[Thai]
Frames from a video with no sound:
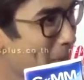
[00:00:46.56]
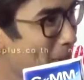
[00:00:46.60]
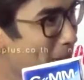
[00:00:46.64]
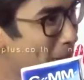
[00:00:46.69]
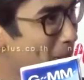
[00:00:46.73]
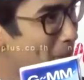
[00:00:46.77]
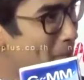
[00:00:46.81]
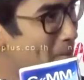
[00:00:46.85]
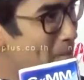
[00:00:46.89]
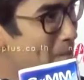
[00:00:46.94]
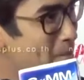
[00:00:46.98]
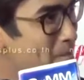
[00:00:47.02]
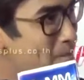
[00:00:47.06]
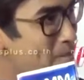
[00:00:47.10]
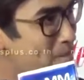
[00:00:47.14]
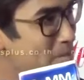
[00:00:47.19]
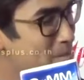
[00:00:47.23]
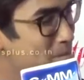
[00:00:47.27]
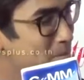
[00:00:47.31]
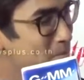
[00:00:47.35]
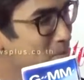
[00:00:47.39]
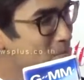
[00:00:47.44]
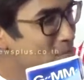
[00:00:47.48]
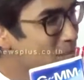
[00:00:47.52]
หวานข
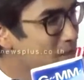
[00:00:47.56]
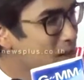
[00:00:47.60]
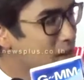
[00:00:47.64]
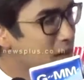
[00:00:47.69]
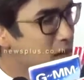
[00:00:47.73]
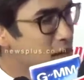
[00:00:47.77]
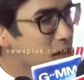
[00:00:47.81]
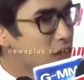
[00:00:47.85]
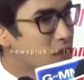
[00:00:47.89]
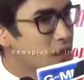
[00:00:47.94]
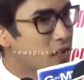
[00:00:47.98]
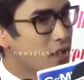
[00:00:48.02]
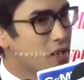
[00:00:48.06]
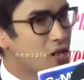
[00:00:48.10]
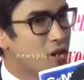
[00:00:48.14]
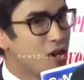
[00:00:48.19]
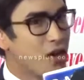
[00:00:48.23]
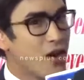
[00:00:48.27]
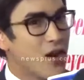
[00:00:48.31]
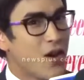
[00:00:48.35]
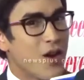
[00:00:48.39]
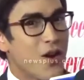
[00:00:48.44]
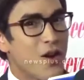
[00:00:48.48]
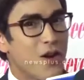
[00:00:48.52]
นาดน้
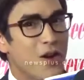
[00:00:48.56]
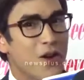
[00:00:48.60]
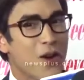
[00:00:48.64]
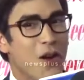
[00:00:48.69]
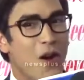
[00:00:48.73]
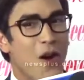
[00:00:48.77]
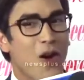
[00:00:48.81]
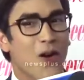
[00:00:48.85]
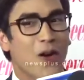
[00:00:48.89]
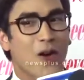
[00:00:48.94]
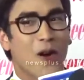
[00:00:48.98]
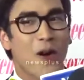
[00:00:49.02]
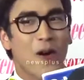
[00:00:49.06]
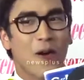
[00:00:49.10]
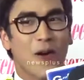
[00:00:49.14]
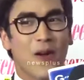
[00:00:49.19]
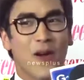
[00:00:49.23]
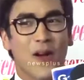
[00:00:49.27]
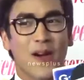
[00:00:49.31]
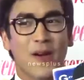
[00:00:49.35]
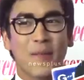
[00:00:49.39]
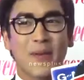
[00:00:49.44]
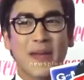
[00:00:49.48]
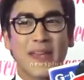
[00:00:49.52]
ก็ก็
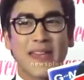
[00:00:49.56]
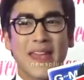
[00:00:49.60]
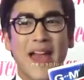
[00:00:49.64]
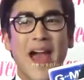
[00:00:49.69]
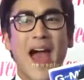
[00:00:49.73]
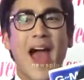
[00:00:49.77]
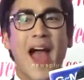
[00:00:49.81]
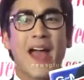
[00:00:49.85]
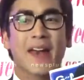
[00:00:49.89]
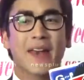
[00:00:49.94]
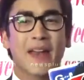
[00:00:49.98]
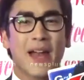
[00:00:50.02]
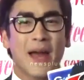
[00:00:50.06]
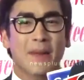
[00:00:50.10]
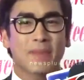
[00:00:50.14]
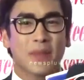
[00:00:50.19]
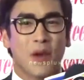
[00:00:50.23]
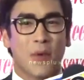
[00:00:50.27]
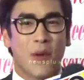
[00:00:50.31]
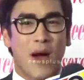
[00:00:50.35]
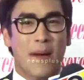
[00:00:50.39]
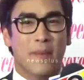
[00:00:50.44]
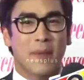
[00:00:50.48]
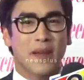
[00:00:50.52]
ก็ไม่ยากนะครับ
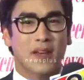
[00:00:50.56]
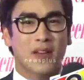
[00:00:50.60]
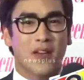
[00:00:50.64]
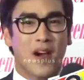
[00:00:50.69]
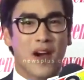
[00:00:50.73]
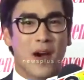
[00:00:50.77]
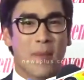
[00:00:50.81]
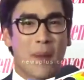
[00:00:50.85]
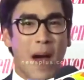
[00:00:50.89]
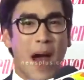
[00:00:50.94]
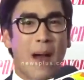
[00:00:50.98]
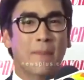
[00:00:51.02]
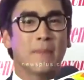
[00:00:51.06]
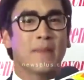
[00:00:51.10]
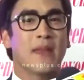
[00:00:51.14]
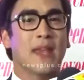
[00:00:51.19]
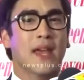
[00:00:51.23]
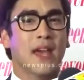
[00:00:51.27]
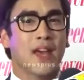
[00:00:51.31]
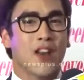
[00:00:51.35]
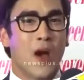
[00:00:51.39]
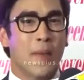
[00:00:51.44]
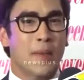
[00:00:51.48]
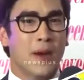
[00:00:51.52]
แต่ว่ามันก็ภาพ
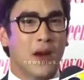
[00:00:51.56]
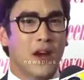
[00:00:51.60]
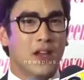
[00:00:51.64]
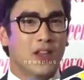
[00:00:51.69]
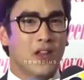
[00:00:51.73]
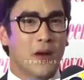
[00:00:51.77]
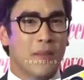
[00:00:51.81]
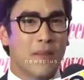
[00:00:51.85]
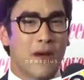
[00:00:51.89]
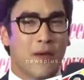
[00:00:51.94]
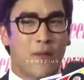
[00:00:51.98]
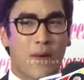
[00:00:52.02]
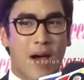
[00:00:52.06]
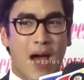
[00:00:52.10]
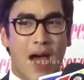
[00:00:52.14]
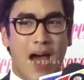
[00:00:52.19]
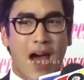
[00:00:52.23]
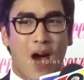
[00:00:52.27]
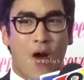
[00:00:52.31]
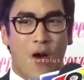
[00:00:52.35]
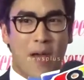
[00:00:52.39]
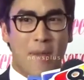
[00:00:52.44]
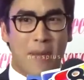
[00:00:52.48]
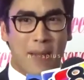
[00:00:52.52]
นิ่งอะเนาะมันก็ต้องแบบว่า
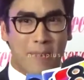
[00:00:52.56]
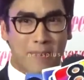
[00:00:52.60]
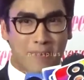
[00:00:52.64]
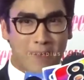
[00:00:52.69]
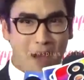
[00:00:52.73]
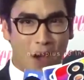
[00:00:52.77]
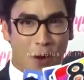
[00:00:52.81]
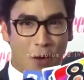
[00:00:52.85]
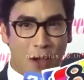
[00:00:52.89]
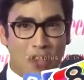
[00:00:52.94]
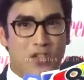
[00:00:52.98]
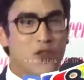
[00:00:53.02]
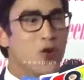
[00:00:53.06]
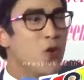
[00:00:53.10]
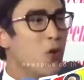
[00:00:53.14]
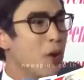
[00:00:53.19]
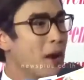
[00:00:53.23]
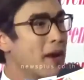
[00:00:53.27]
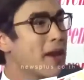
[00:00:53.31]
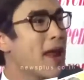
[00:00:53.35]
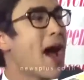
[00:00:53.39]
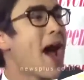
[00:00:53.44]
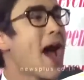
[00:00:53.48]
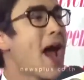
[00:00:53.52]
เอาให้แบบเอาให้อยู่
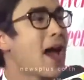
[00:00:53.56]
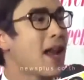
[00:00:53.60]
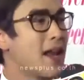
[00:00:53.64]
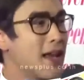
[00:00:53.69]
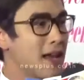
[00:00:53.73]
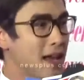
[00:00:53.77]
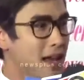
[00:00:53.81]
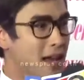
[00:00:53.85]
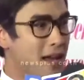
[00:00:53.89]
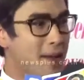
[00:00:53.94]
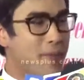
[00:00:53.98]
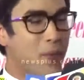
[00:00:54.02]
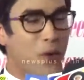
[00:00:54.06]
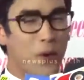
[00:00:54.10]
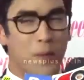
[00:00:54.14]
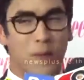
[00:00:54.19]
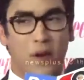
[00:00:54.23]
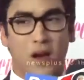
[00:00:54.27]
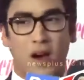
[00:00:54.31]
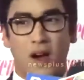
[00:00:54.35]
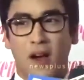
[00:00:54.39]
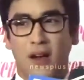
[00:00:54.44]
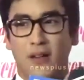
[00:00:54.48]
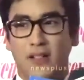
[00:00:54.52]
ให้ได้อะไรเงี้ยครับผม
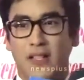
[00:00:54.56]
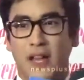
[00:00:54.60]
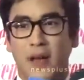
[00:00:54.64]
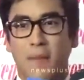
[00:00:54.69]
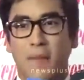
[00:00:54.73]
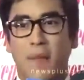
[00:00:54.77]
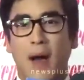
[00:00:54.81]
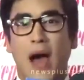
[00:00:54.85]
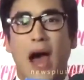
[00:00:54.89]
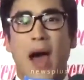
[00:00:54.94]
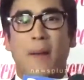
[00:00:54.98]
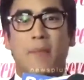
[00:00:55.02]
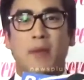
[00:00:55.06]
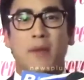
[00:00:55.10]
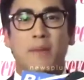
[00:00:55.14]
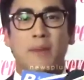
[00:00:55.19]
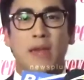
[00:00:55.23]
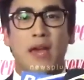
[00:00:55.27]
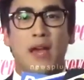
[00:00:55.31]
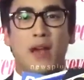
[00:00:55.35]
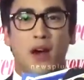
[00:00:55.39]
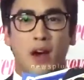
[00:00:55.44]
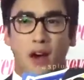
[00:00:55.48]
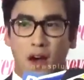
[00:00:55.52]
ก็ช่างภาพพี่
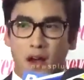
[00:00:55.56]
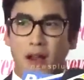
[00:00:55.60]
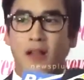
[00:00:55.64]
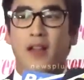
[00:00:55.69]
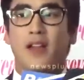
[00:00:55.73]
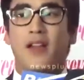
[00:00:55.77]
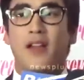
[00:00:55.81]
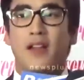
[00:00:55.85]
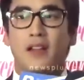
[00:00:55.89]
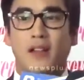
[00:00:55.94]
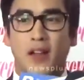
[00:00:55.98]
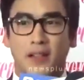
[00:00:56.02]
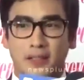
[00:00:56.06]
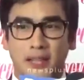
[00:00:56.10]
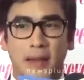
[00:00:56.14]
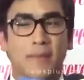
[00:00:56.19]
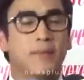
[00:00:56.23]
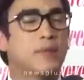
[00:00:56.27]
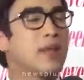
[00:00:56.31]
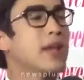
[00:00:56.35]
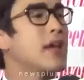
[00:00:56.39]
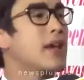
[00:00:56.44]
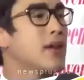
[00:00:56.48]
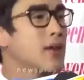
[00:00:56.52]
เบียร์ก็ก็เต็
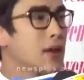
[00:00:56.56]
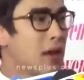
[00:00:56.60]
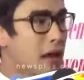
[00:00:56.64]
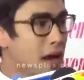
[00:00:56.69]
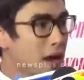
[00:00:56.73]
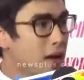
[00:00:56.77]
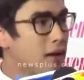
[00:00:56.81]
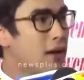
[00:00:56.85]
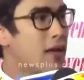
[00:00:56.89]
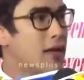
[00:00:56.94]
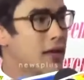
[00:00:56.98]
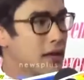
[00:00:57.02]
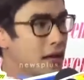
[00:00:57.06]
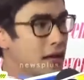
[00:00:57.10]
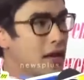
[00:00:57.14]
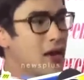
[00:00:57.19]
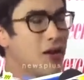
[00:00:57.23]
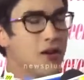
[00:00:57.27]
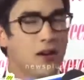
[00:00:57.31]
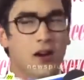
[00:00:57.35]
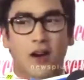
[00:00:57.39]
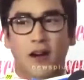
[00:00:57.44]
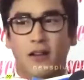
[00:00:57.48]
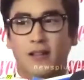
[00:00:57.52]
มที่อยู่แล้วอะไรเงี้ย
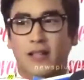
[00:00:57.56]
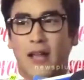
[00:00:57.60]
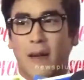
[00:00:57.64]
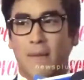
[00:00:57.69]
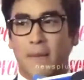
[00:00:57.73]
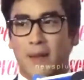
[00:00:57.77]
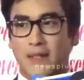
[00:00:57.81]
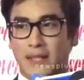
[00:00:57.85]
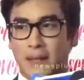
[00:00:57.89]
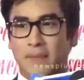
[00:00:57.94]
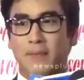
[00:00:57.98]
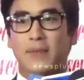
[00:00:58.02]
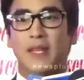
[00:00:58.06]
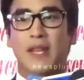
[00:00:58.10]
เราก็ทำกันเต็ม